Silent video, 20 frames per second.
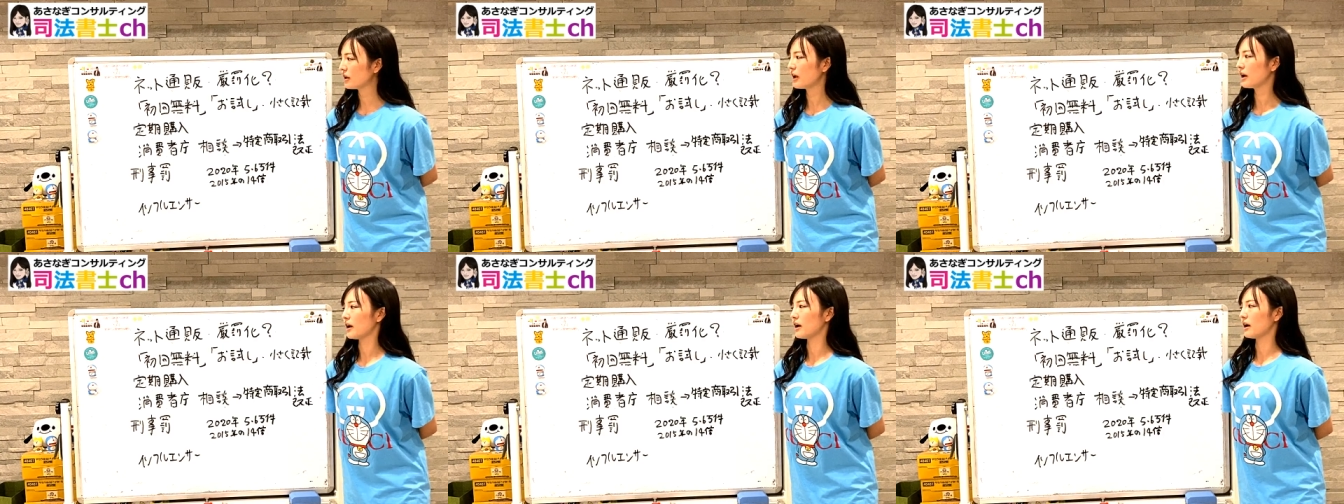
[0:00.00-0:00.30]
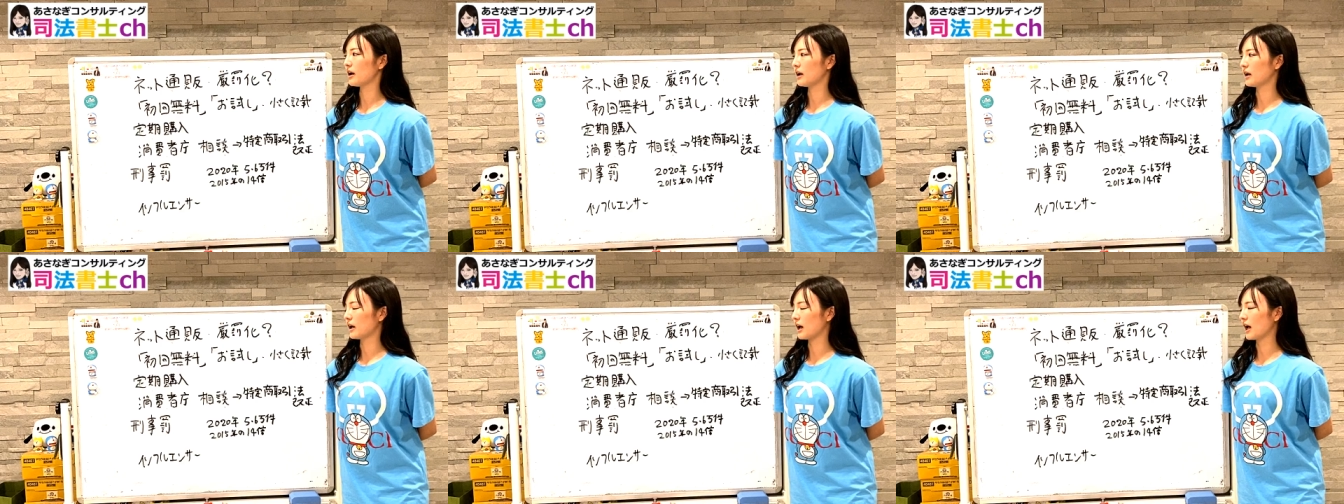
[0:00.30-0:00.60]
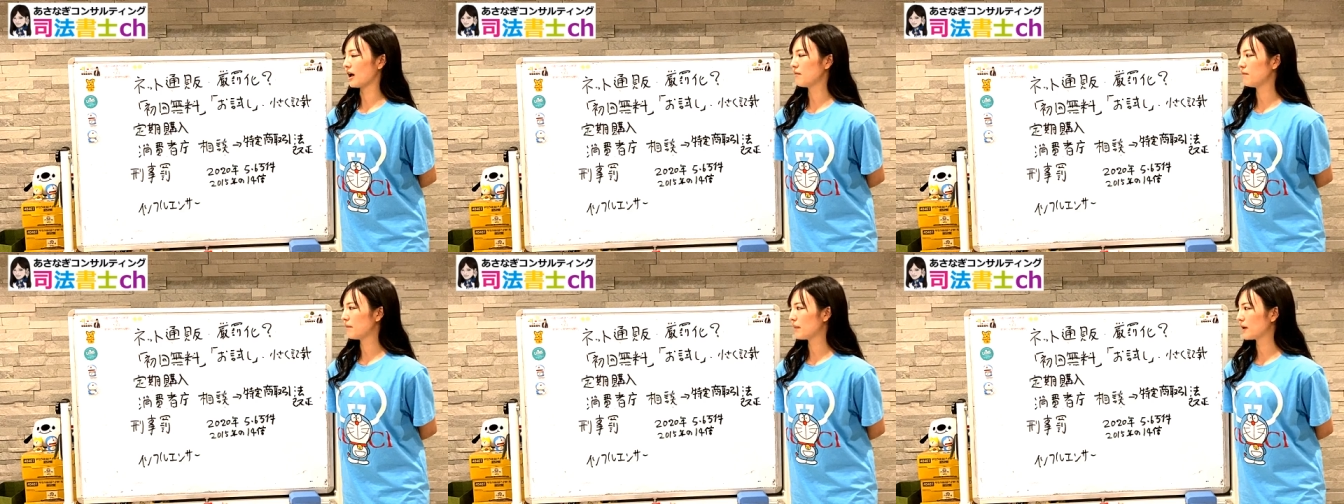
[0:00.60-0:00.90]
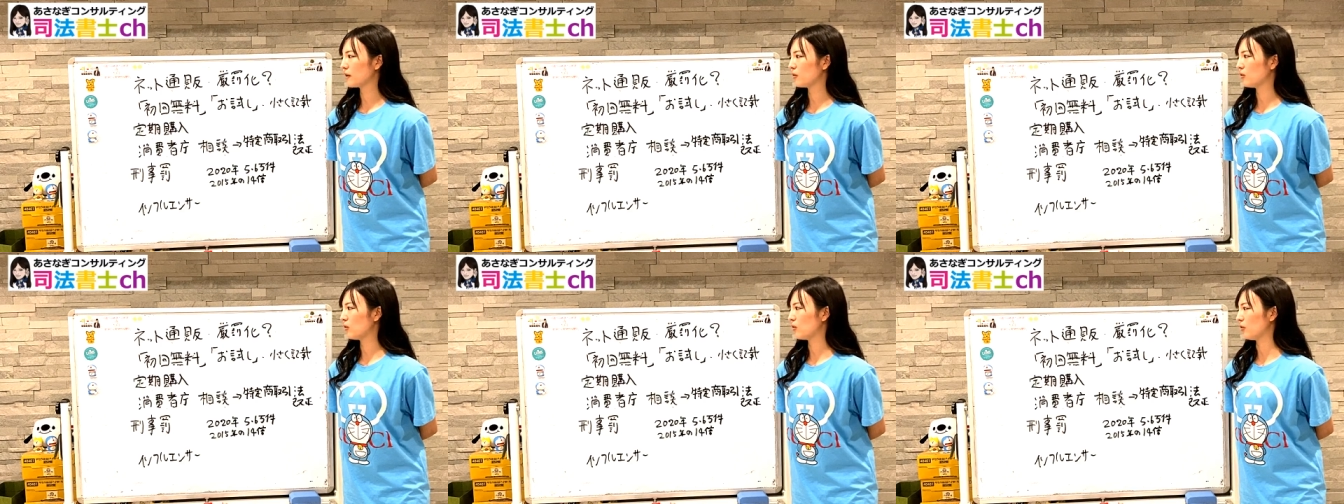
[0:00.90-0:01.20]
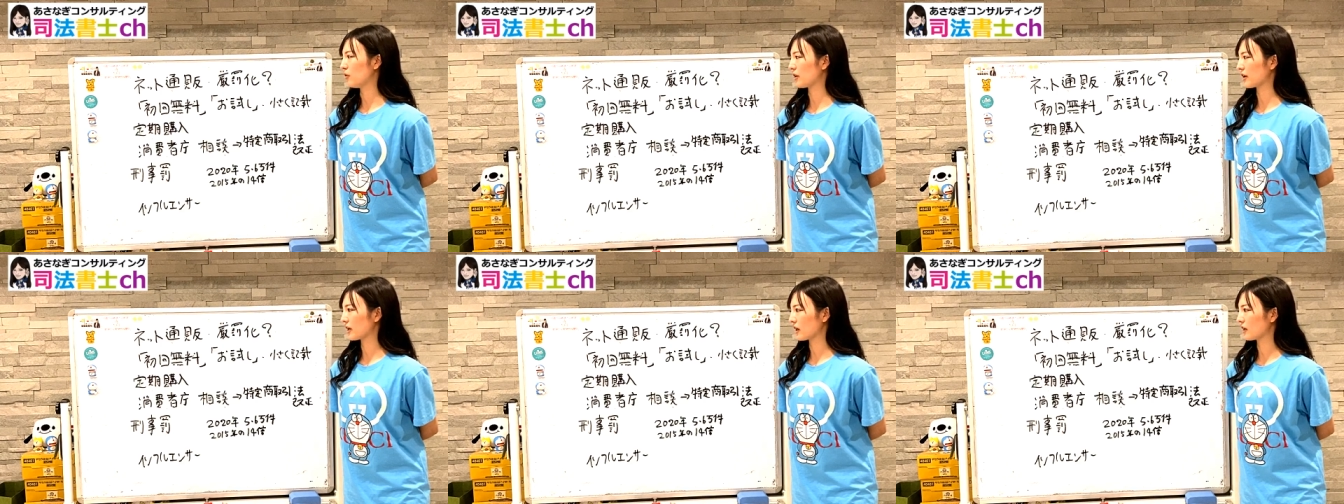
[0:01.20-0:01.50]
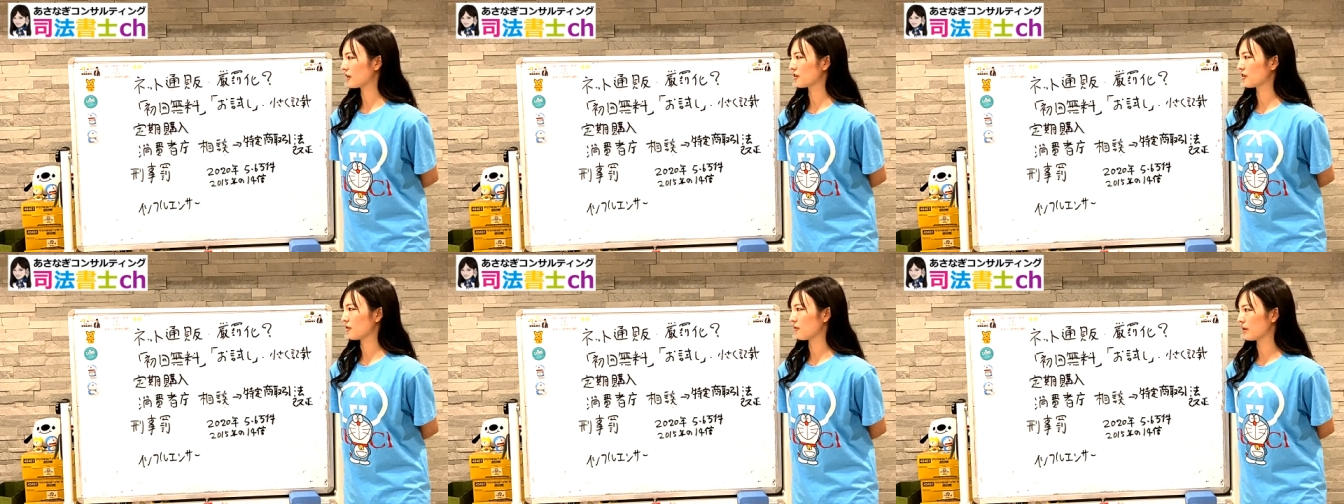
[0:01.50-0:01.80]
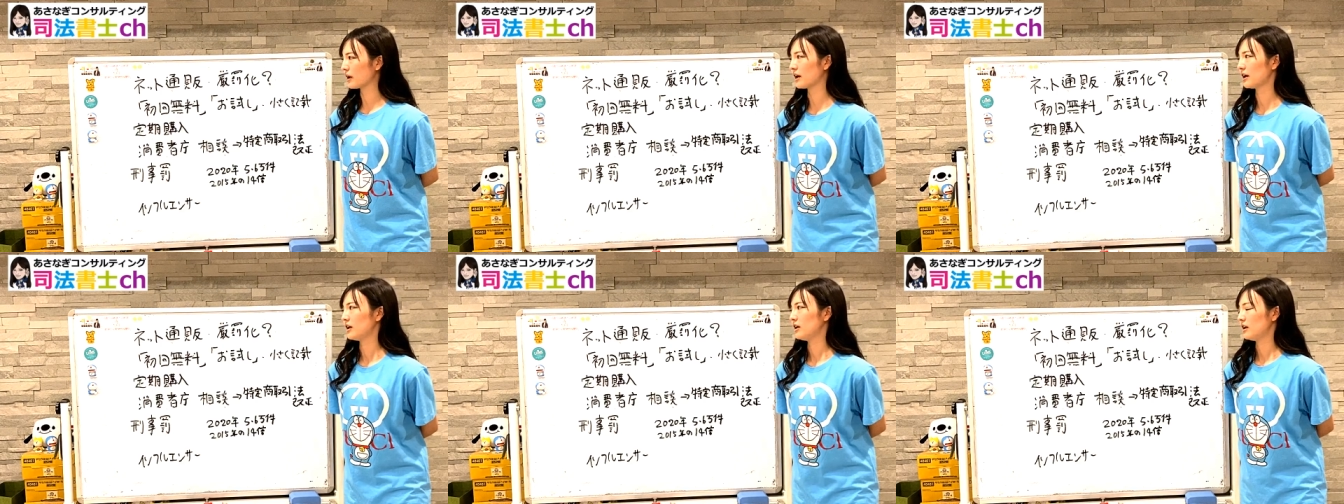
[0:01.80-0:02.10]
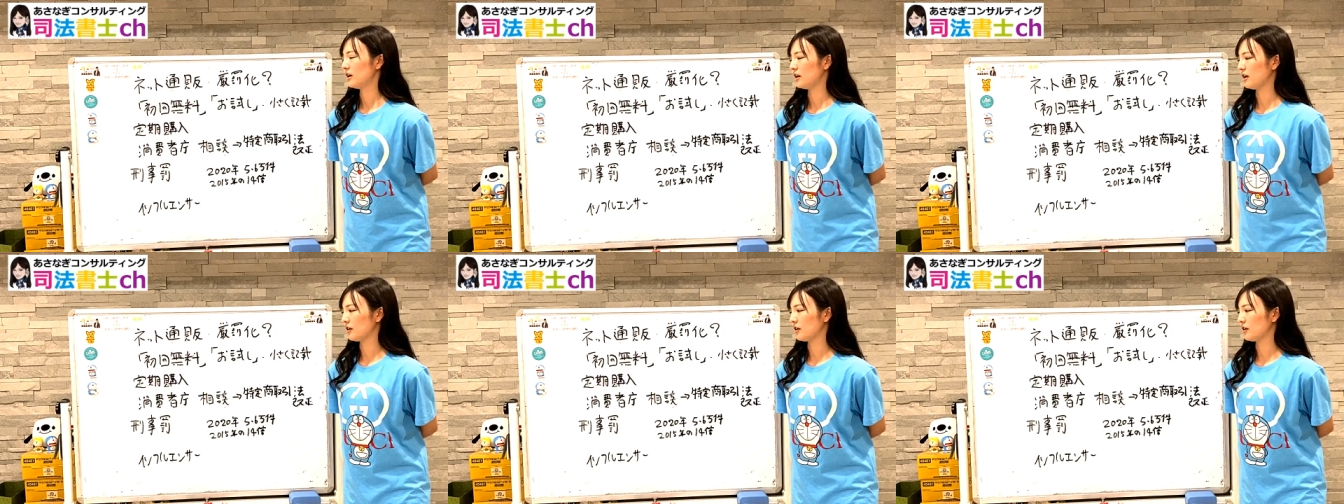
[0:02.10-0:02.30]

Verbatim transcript: た販売方法に関しては、